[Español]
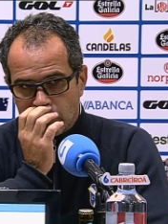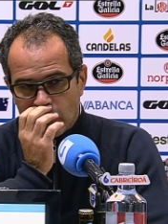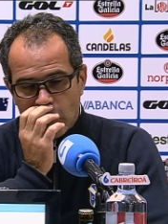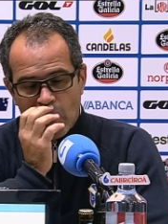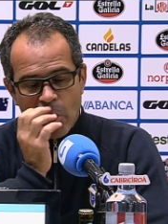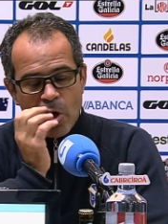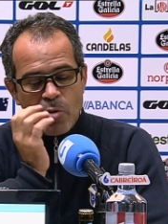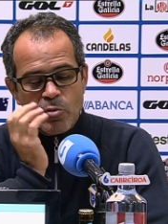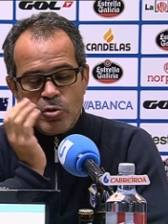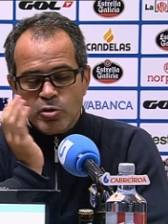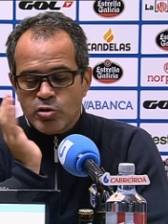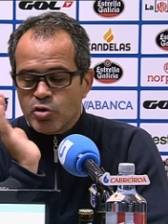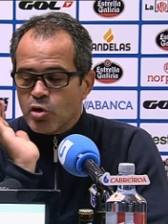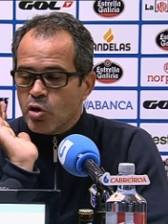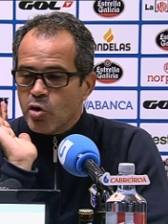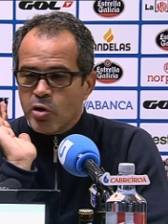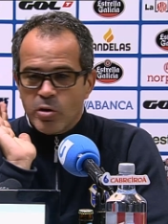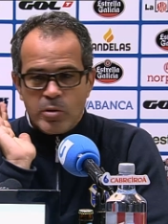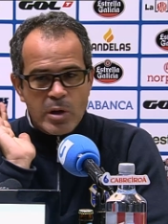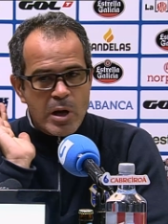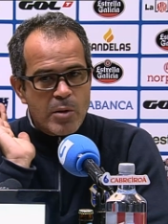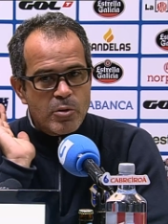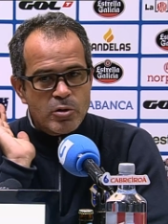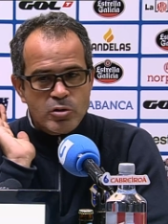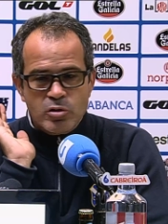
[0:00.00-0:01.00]
Hablo
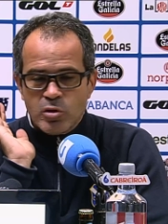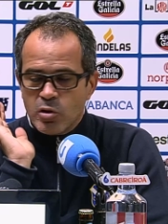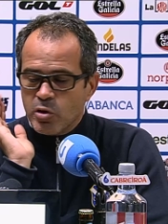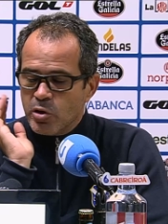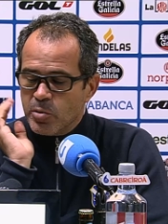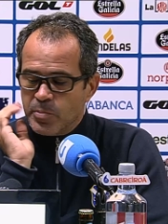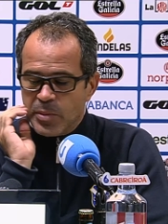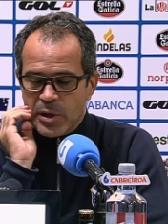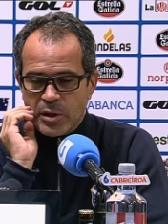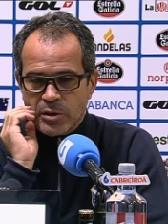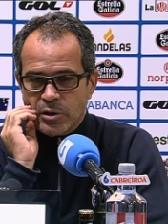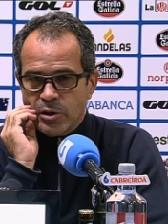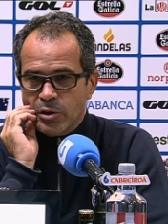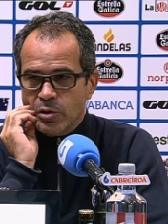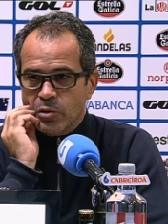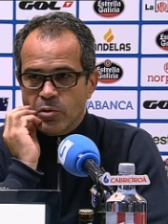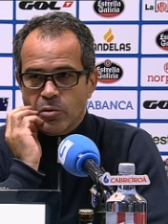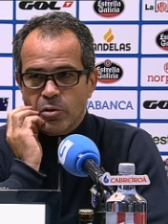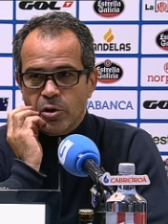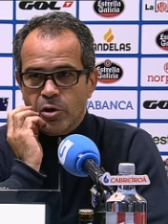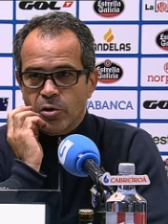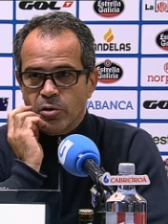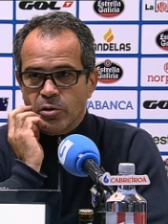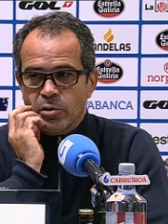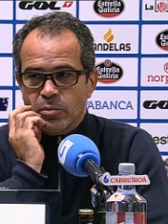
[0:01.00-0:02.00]
solo, hablo solo del partido
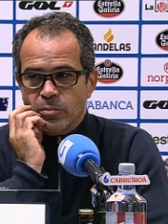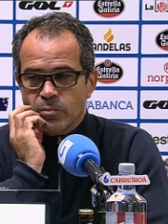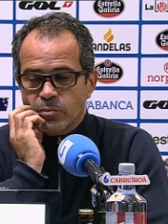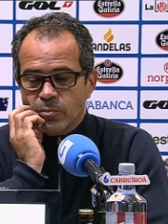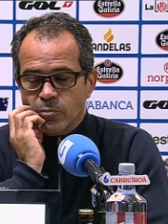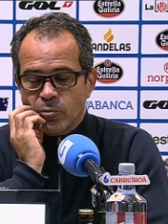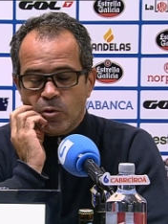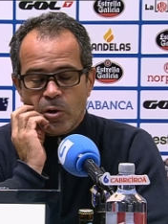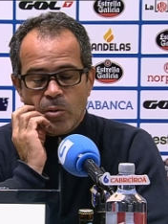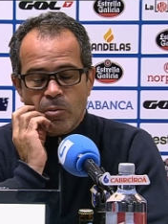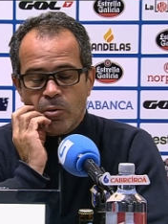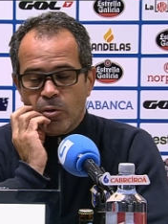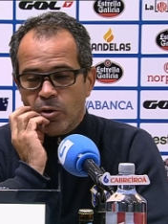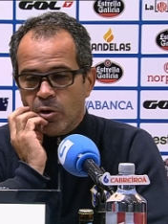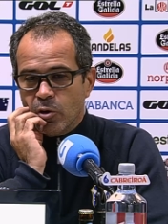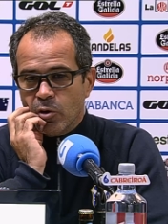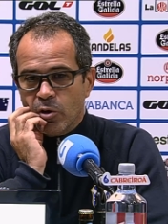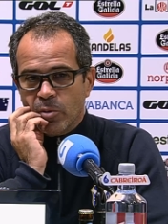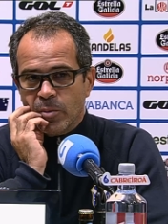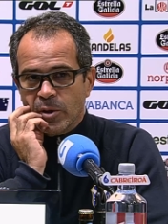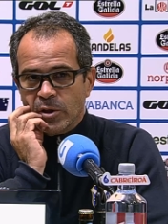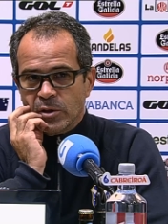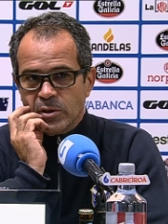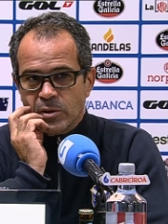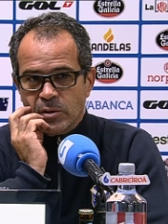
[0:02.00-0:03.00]
de hoy, no hablo de lo
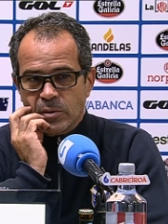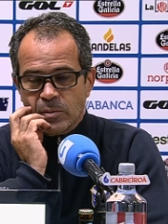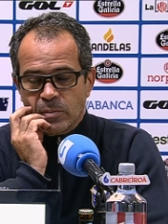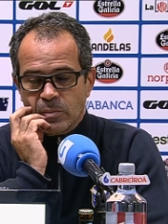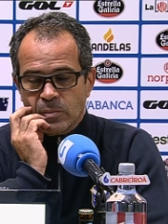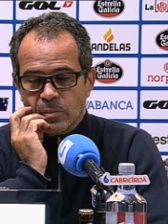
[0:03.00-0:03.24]
demás